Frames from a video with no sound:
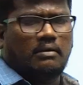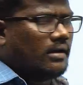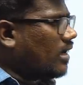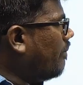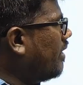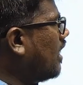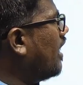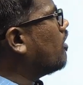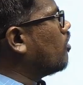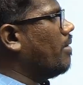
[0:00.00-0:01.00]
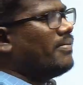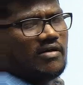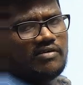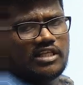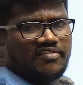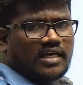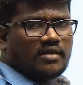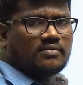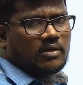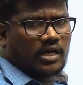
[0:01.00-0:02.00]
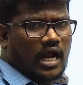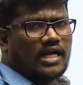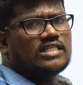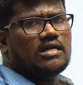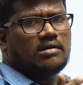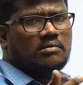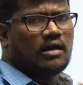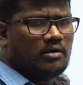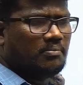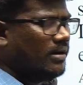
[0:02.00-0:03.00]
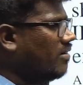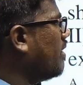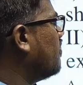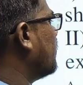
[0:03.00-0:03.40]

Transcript: கமிட்டியில நீங்க ஒரு மெம்பரா வந்துருவீங்க ஒரு அடிஷனல் பெனிஃபிட்